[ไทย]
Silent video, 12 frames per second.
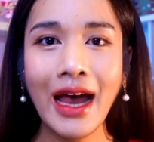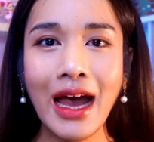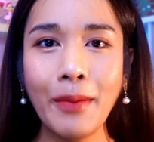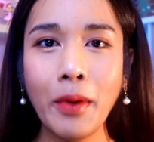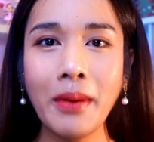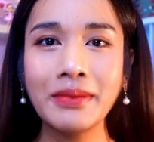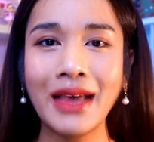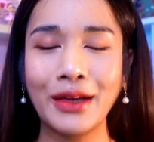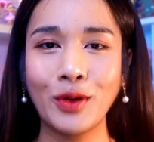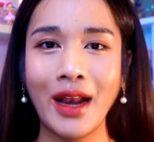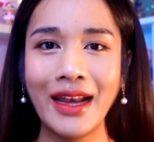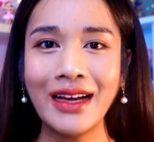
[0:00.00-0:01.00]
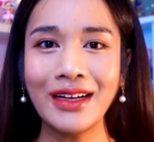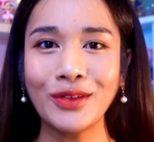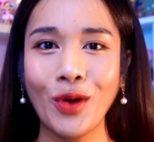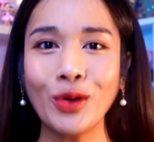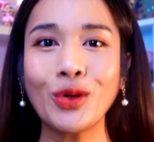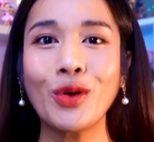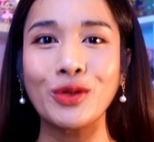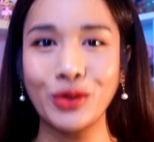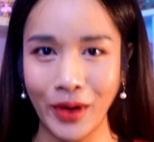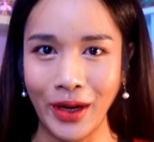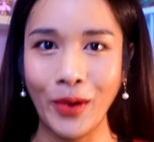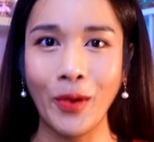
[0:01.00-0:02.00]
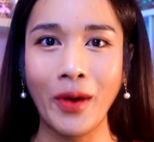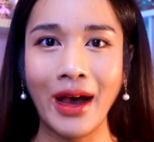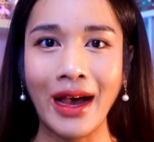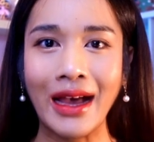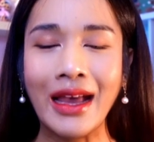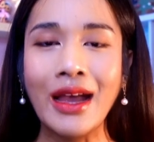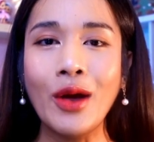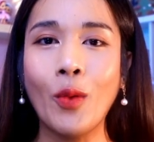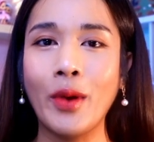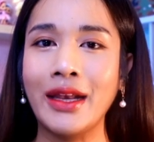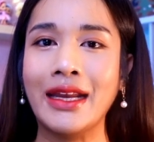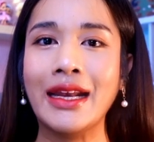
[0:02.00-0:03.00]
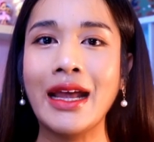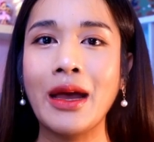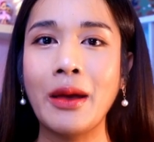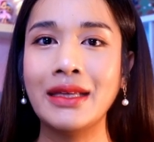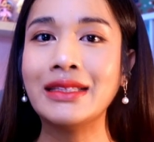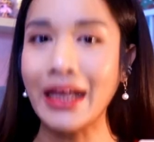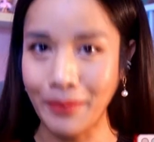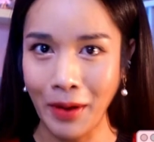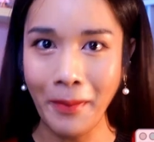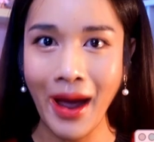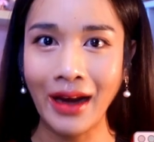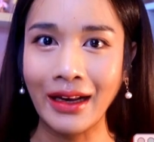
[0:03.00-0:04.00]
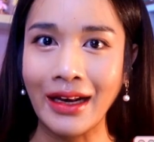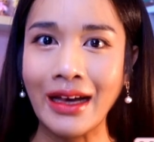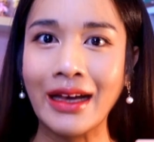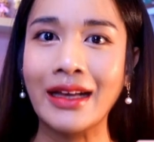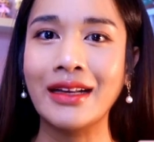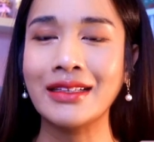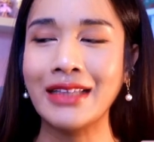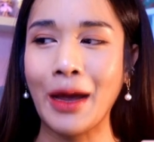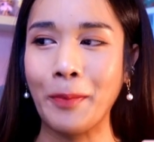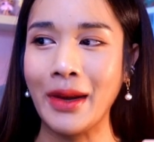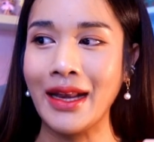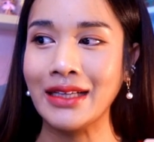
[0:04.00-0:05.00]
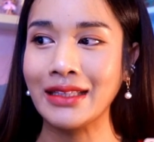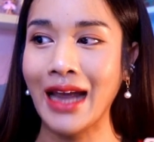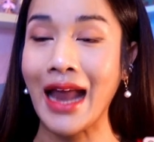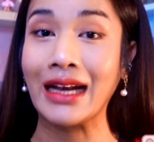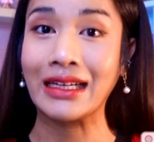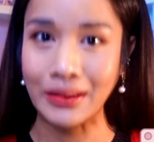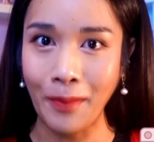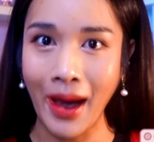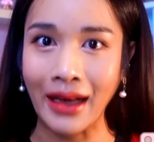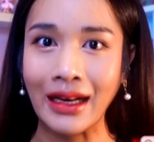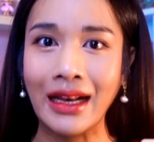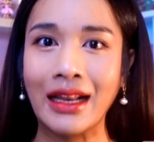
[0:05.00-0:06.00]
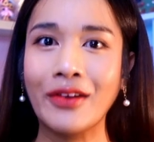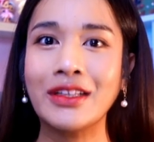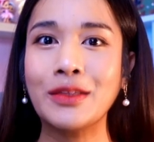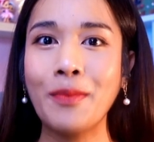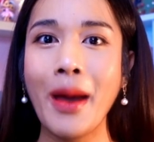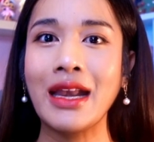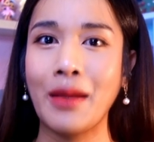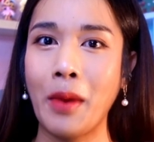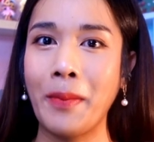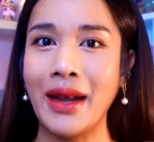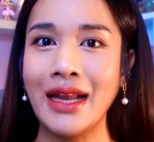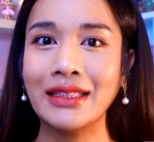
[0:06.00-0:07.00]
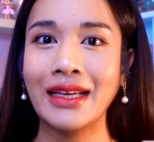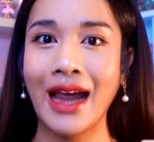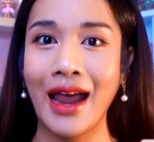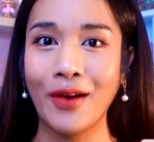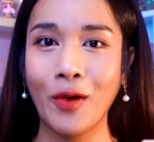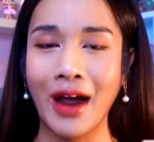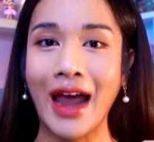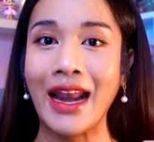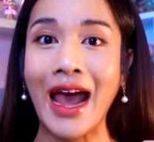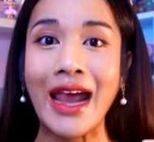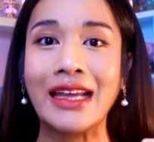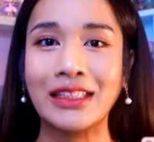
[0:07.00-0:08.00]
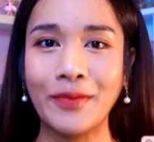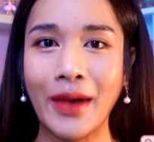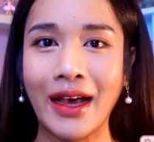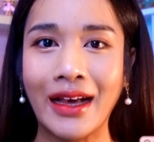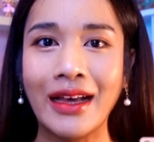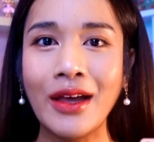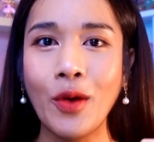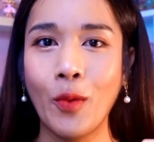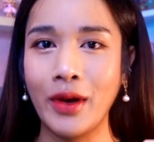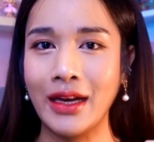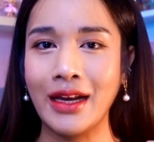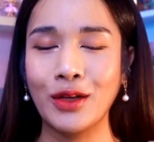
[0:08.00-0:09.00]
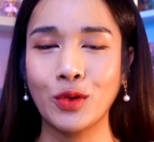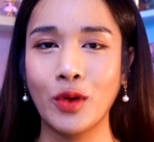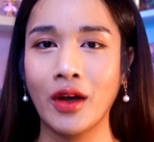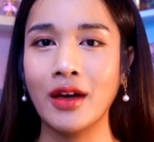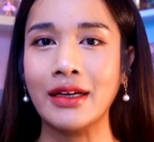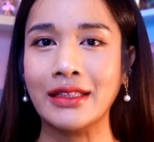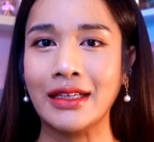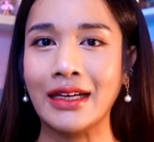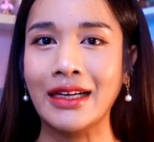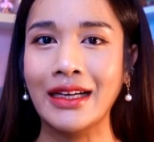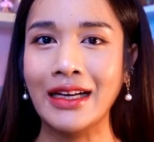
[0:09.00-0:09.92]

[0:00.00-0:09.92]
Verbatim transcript: ดีค่ะพบกับสายชนและนี่คือโชคชนสตูดิโอค่ะวันนี้เนี่ยพิเศษมากๆเลยนะคะเนื่องจากเป็นเทศกาลคริสต์มาสและคริสต์มาสเนี่ยมันเป็นเทศกาลของการให้ใช่ไหมคะวันนี้เนี่ยชนก็เลยจะ